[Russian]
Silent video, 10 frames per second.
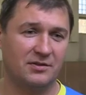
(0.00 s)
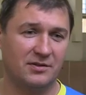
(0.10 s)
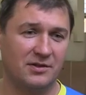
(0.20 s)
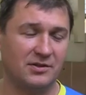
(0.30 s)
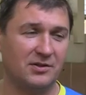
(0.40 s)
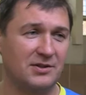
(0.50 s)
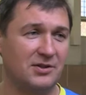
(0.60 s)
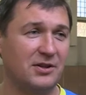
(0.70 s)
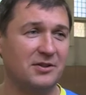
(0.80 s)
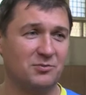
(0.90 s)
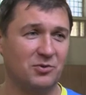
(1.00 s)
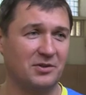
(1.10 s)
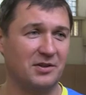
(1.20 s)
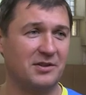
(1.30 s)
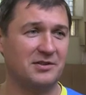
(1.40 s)
как национальная сборная,
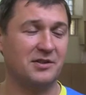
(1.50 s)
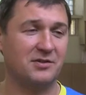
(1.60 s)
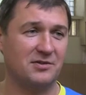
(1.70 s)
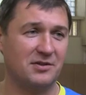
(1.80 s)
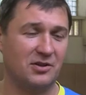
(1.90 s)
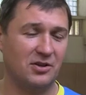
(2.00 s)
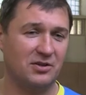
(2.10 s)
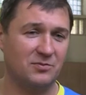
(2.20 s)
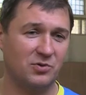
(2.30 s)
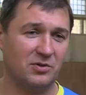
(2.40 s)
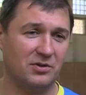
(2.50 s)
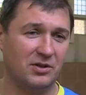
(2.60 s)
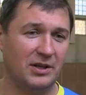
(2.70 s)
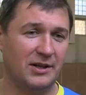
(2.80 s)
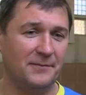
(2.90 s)
как костяк национальной сборной,
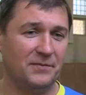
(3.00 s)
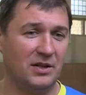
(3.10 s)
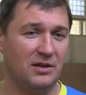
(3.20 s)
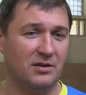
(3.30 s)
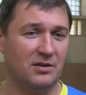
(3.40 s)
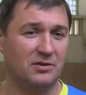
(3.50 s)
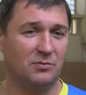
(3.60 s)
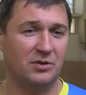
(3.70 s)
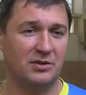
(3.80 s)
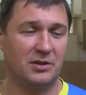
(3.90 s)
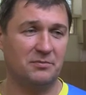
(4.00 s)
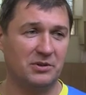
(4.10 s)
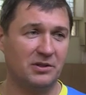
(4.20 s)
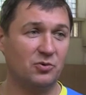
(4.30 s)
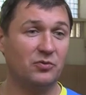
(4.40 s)
и это был этап
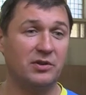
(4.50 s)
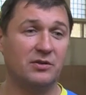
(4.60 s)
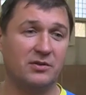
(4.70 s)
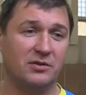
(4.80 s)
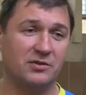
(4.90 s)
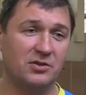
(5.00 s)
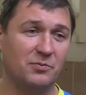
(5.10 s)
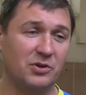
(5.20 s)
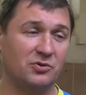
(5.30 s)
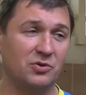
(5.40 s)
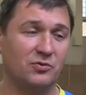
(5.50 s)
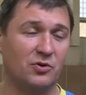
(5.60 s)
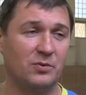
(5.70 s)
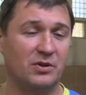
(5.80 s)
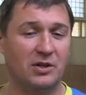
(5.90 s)
подготовки к чемпионату
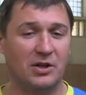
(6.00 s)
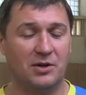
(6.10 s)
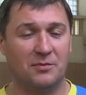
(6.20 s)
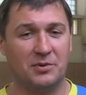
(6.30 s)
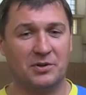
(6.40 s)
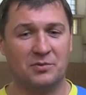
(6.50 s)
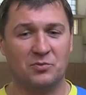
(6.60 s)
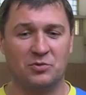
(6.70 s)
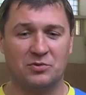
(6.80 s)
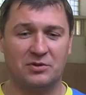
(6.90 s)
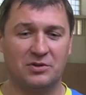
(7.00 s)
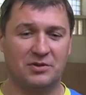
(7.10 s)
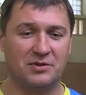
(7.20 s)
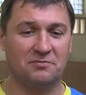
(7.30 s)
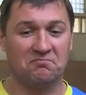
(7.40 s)
Европы, поэтому,
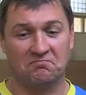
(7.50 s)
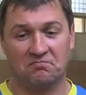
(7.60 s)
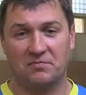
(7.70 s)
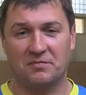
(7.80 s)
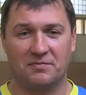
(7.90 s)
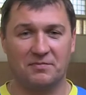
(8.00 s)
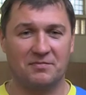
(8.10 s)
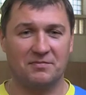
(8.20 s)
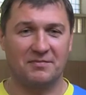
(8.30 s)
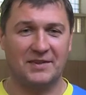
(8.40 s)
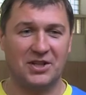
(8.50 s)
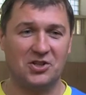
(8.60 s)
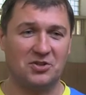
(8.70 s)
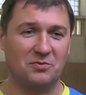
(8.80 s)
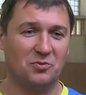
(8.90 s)
э,
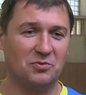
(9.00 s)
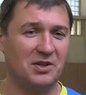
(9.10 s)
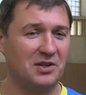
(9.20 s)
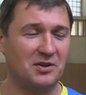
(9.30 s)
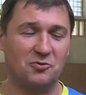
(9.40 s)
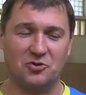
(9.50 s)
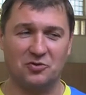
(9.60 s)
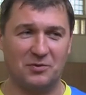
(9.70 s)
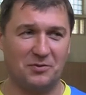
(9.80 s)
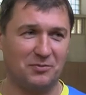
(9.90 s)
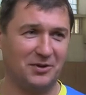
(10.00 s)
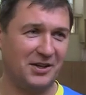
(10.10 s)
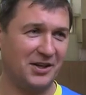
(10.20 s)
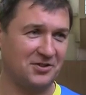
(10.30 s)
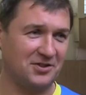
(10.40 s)
конечно, я не говорю, что там им было
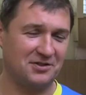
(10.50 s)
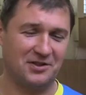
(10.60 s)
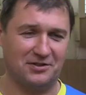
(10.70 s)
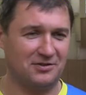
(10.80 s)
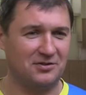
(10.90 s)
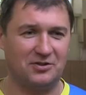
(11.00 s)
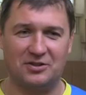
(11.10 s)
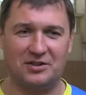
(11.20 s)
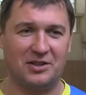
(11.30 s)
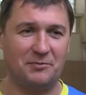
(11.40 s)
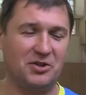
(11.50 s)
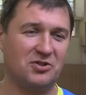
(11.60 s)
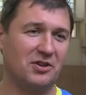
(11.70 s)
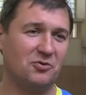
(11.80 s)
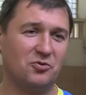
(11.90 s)
легче, нет. Э, опять
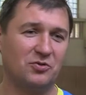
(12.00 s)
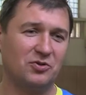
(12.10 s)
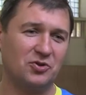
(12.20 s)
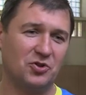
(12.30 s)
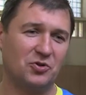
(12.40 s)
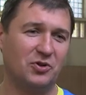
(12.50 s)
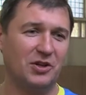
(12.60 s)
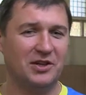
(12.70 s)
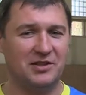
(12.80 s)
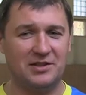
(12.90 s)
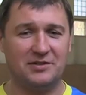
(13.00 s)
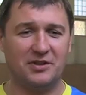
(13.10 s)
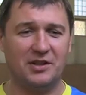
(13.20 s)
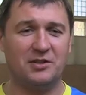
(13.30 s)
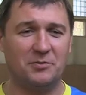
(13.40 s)
же, я говорю, что есть
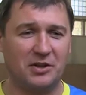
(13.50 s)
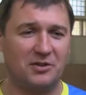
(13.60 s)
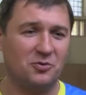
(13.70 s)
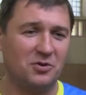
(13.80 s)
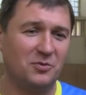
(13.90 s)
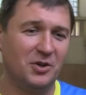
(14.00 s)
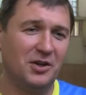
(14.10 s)
варианты, при котором